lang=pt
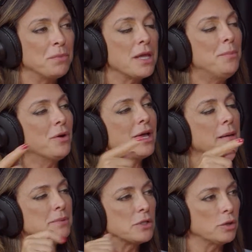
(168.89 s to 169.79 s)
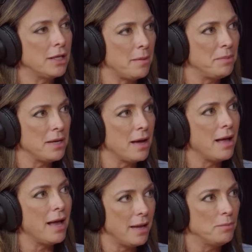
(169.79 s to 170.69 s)
E por que, que a
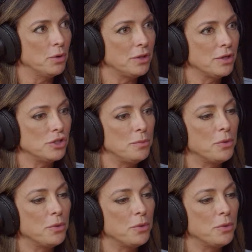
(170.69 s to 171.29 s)
psicoterapia é importante?